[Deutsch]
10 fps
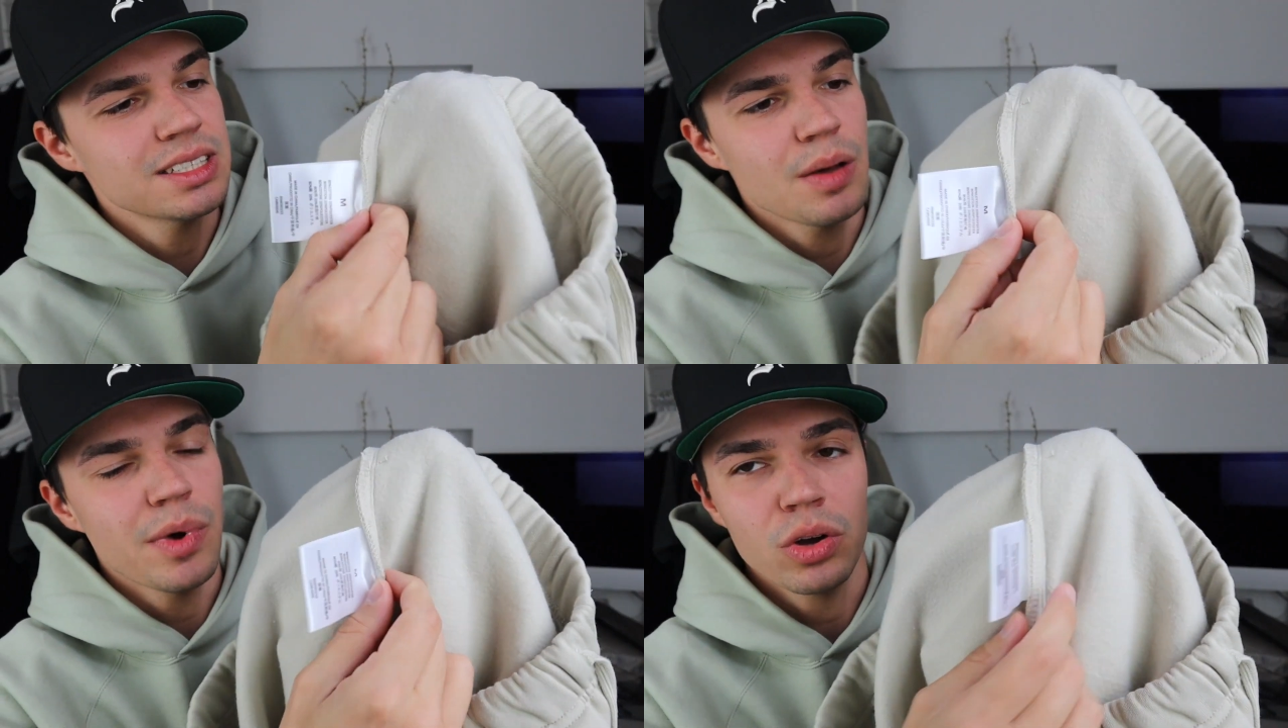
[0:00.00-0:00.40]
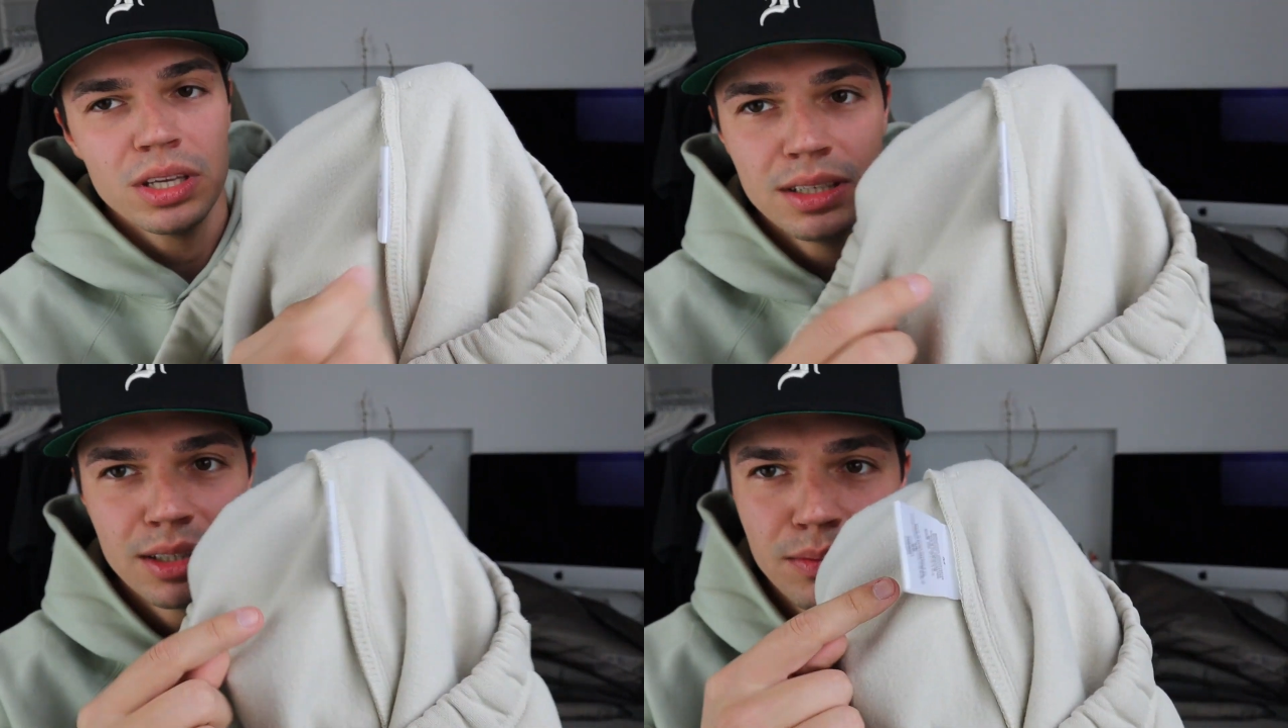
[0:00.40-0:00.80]
ist. Aber auch
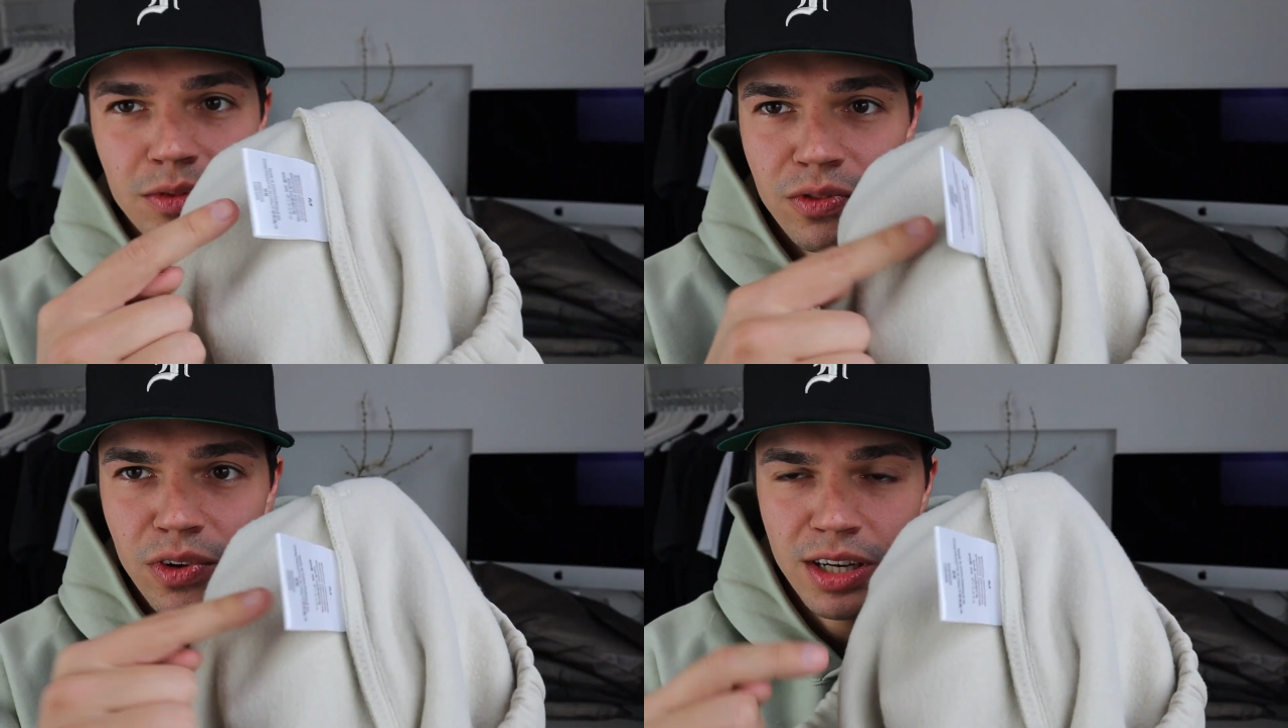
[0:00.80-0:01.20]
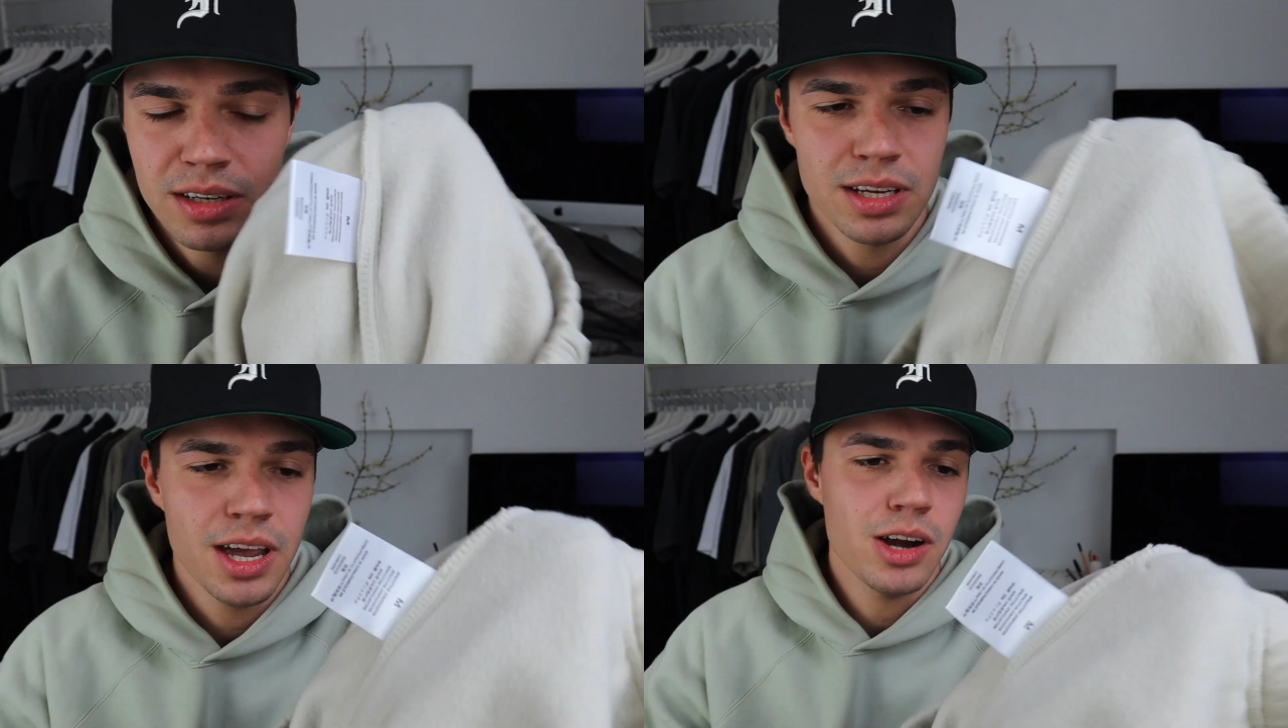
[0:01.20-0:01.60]
hier von
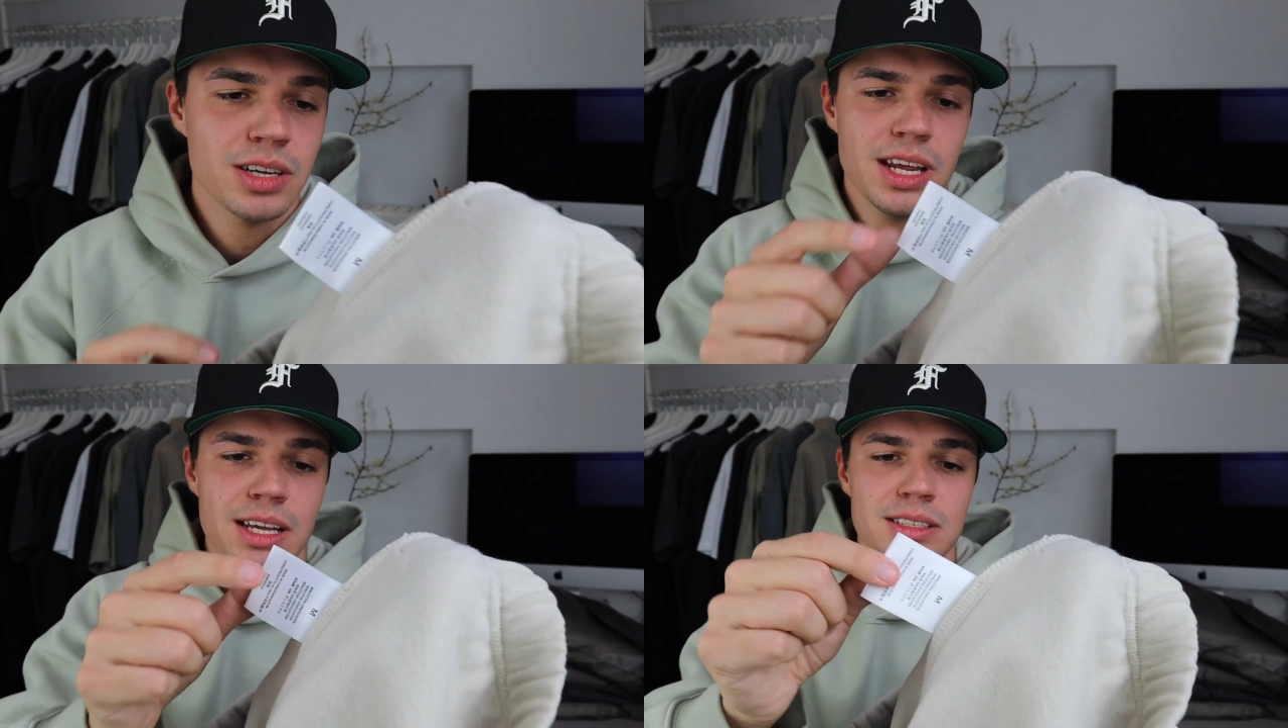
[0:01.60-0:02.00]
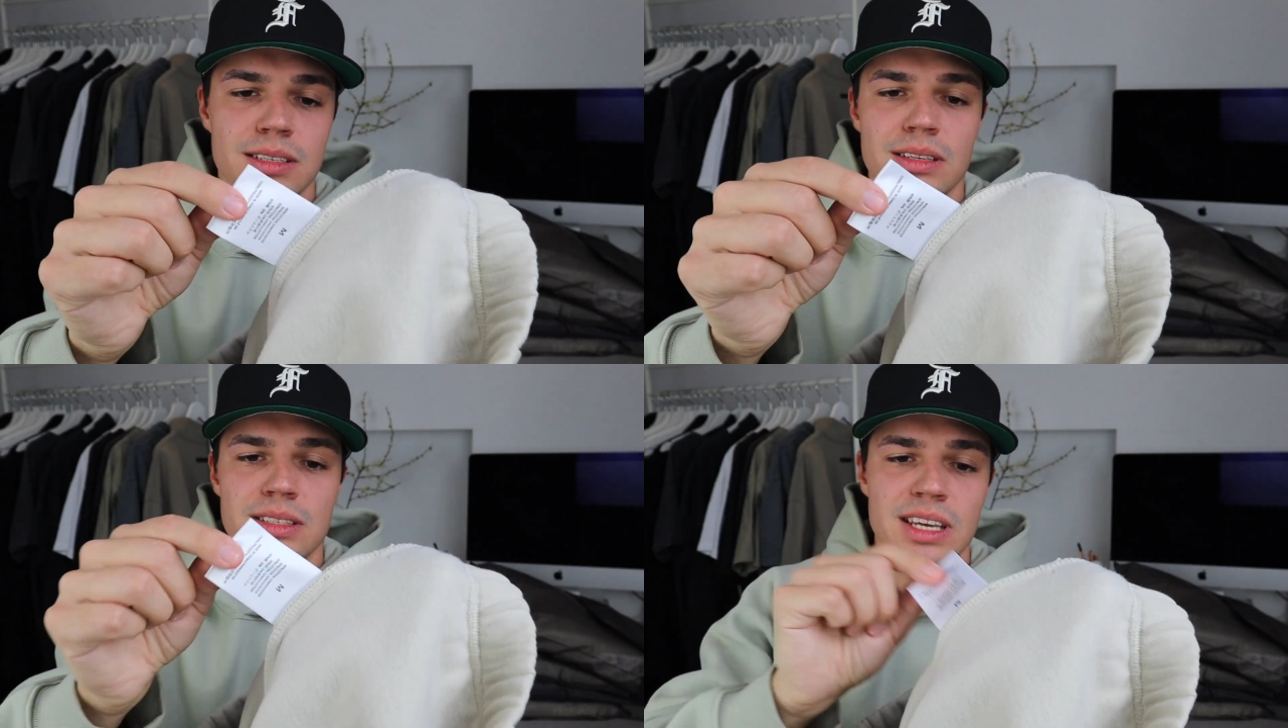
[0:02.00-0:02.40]
den Care Tags
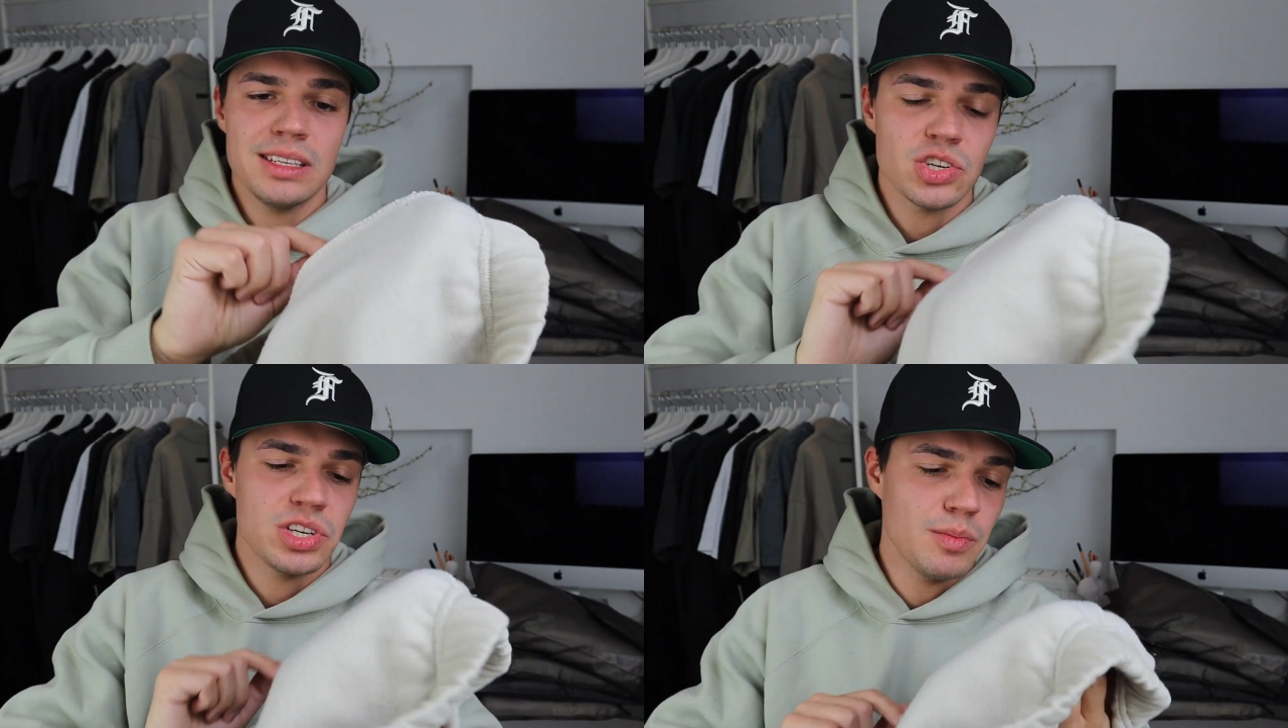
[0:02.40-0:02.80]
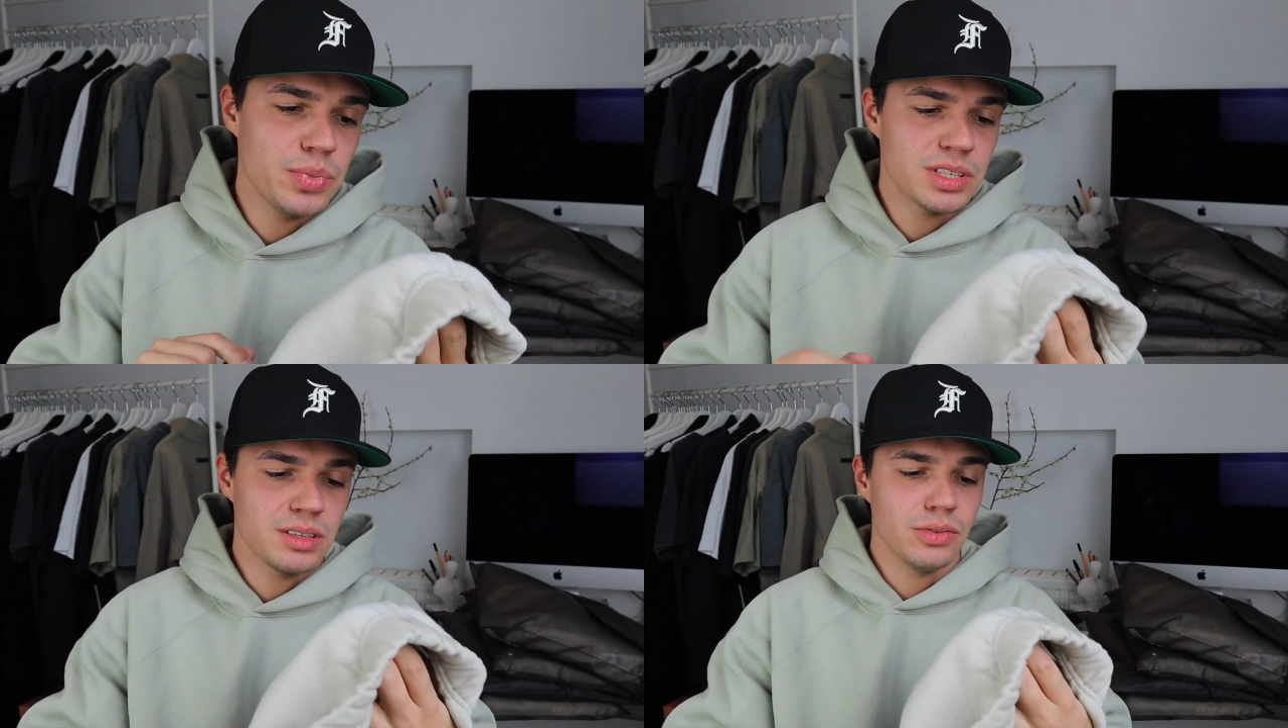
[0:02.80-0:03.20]
ist es sehr, sehr
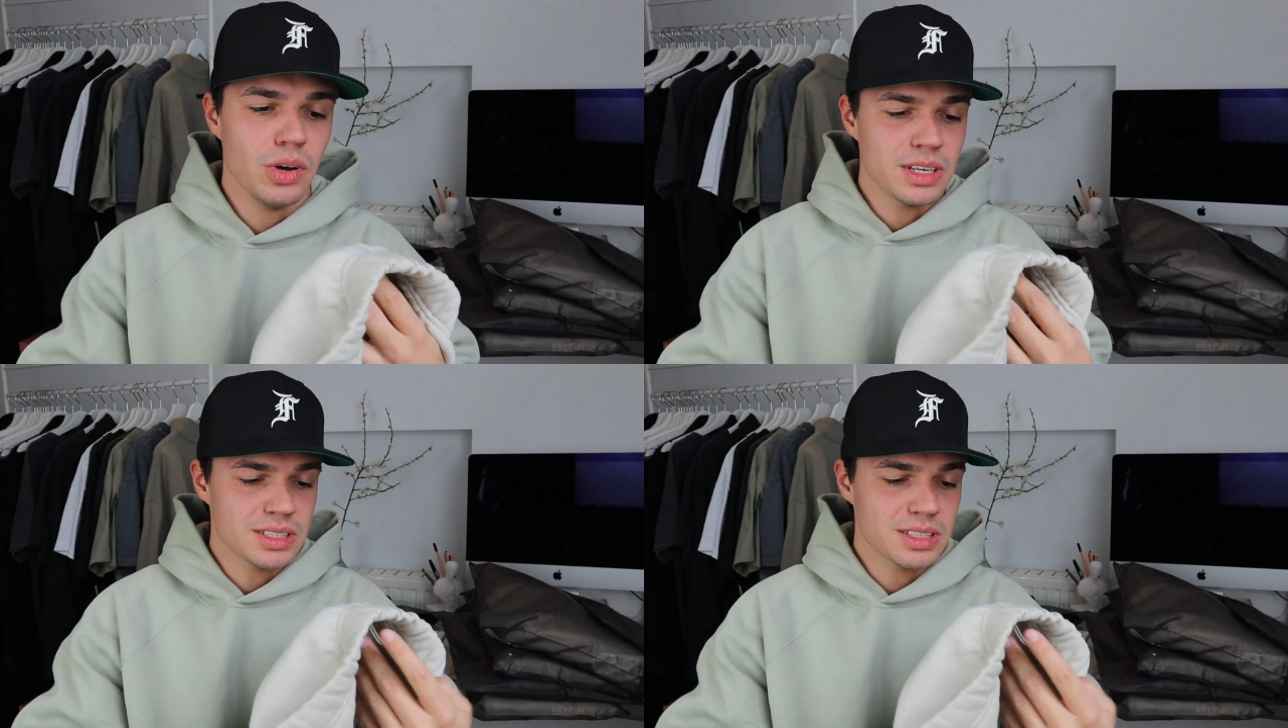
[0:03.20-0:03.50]
schlampig geworden.